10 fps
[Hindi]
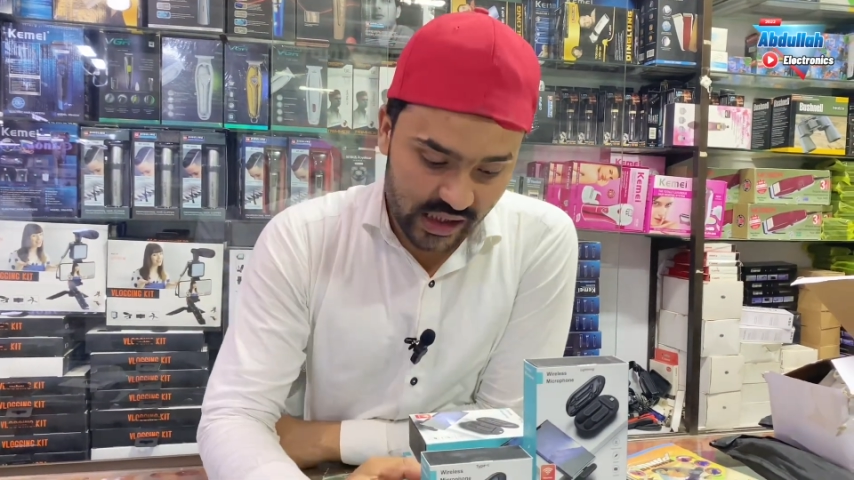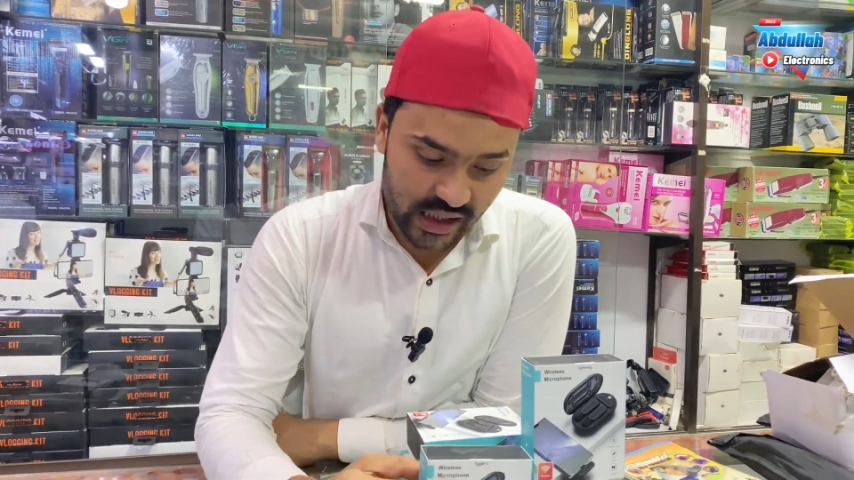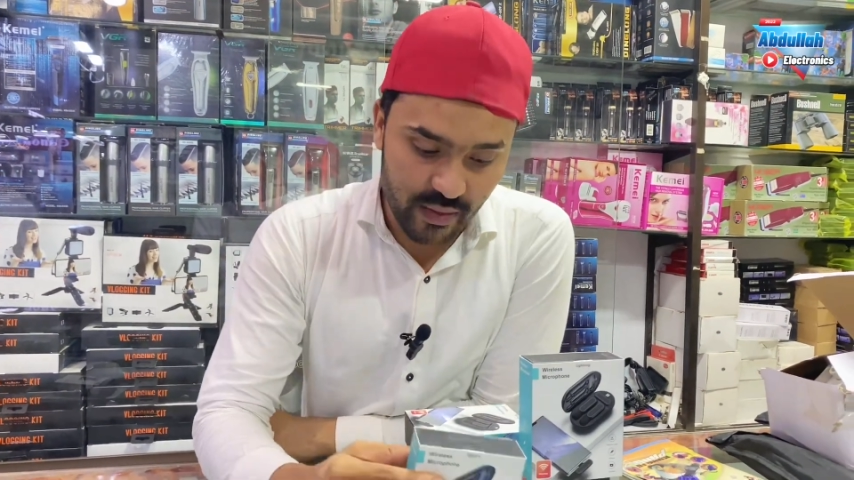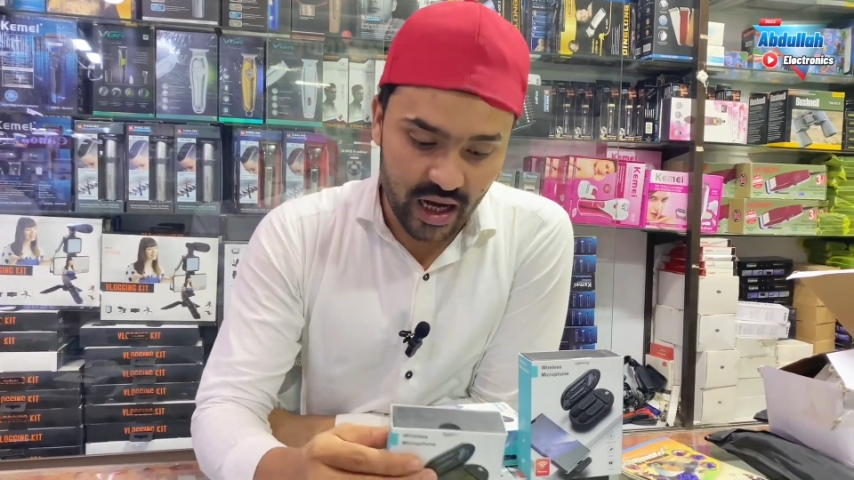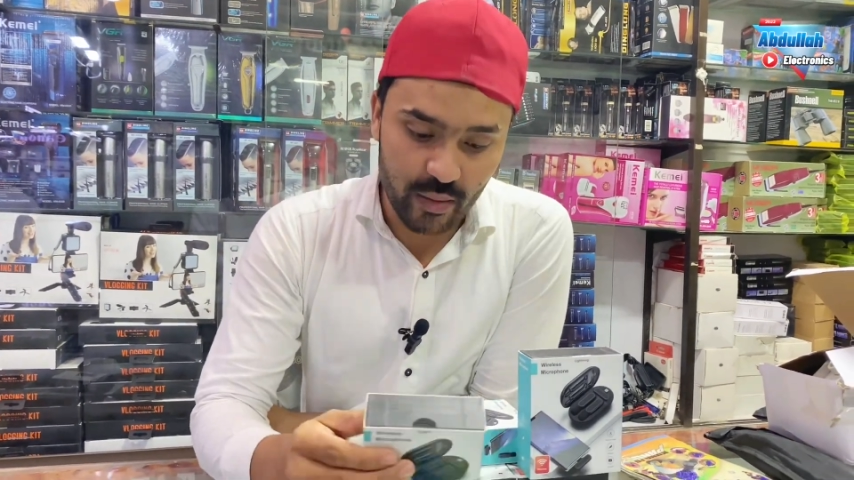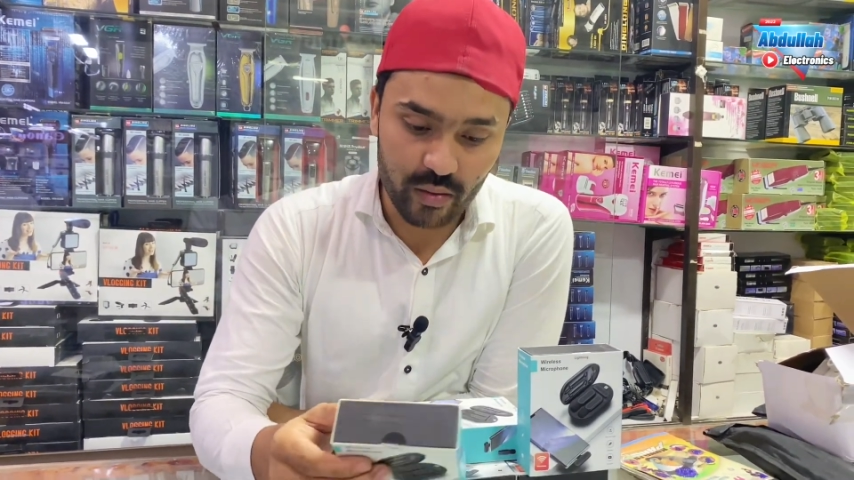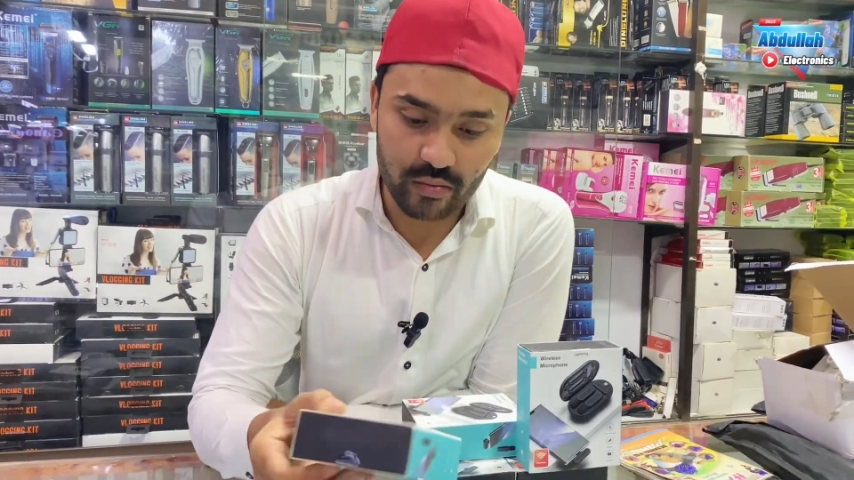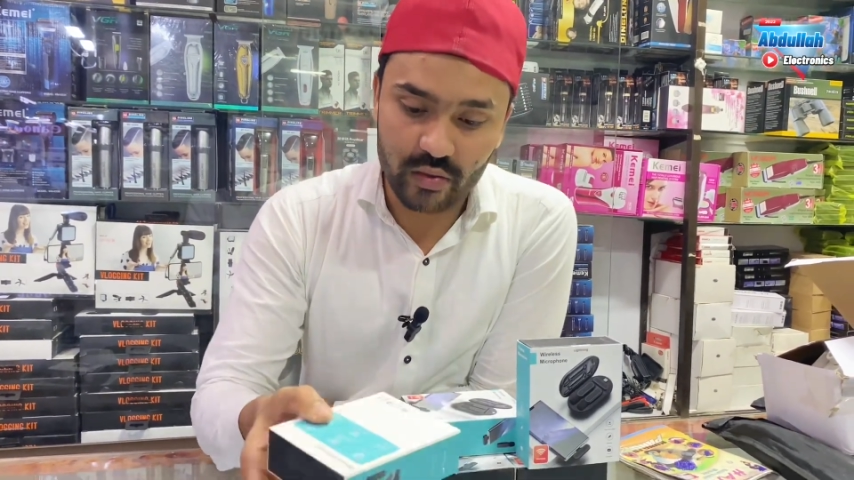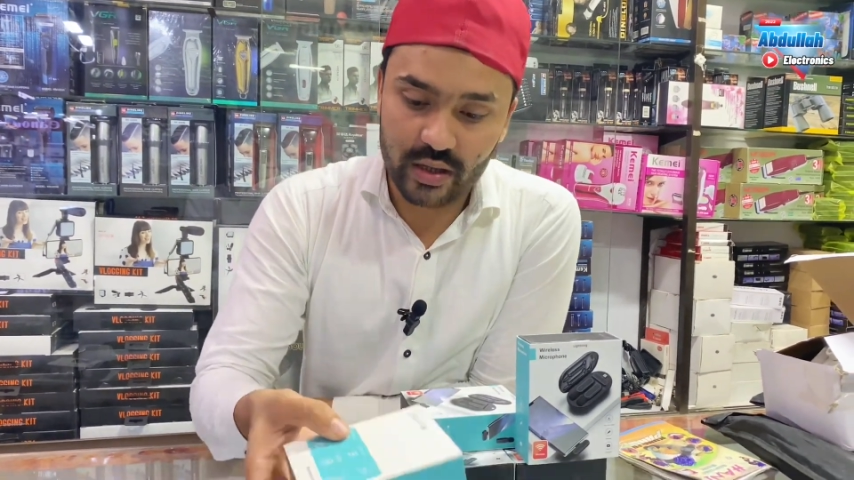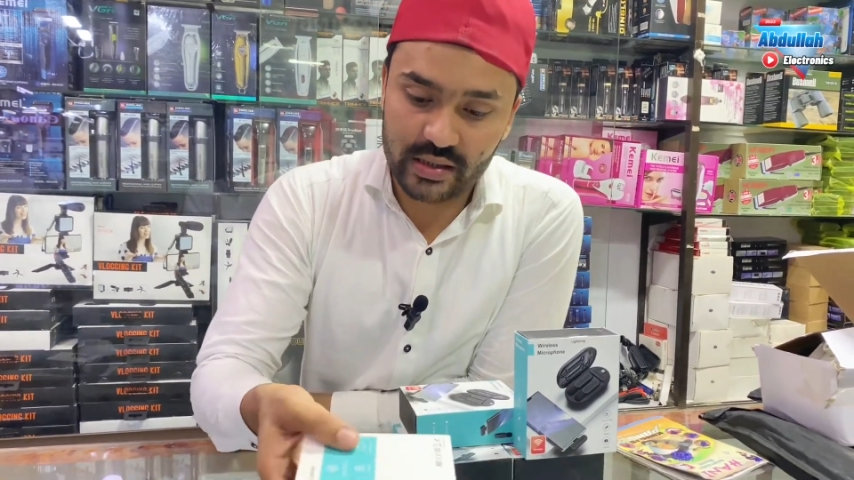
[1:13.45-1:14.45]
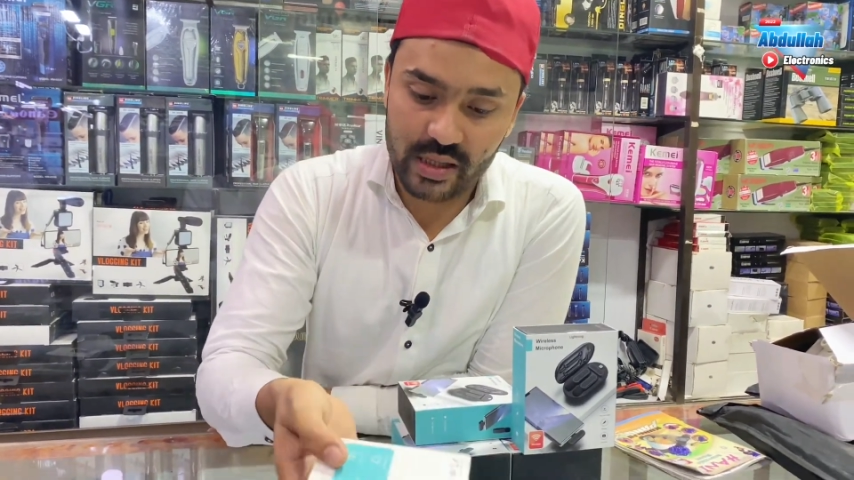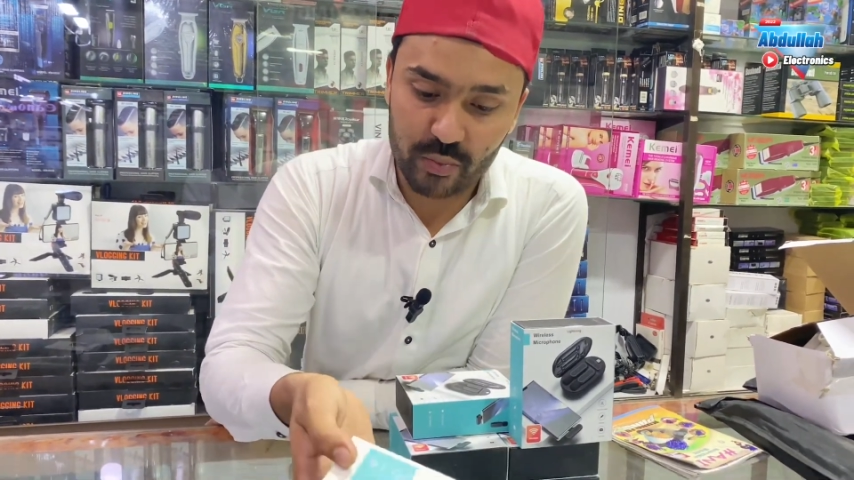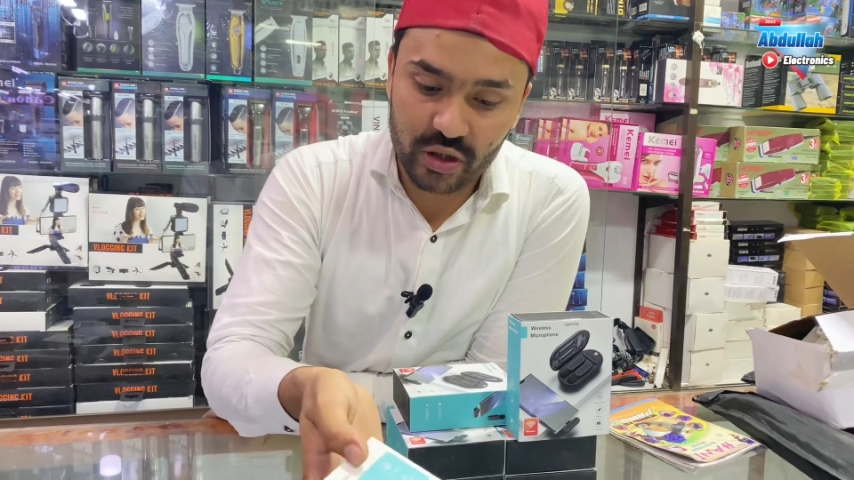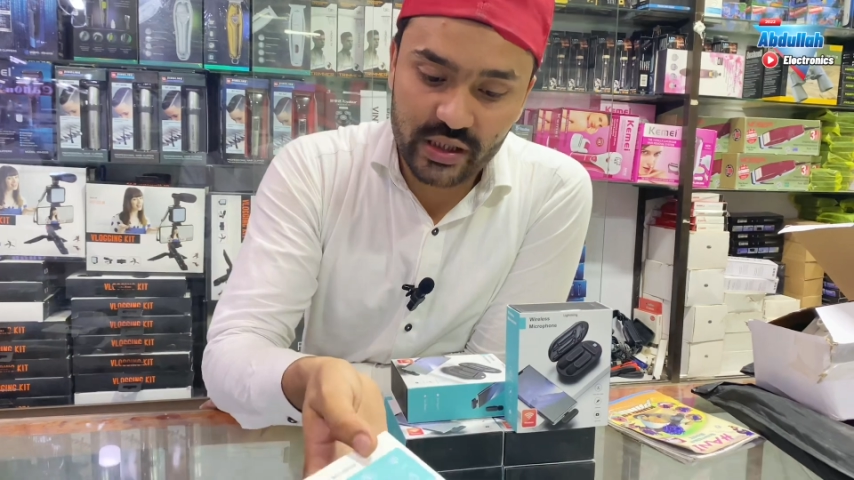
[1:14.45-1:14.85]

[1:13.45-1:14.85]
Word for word: इसके बारे में सब कुछ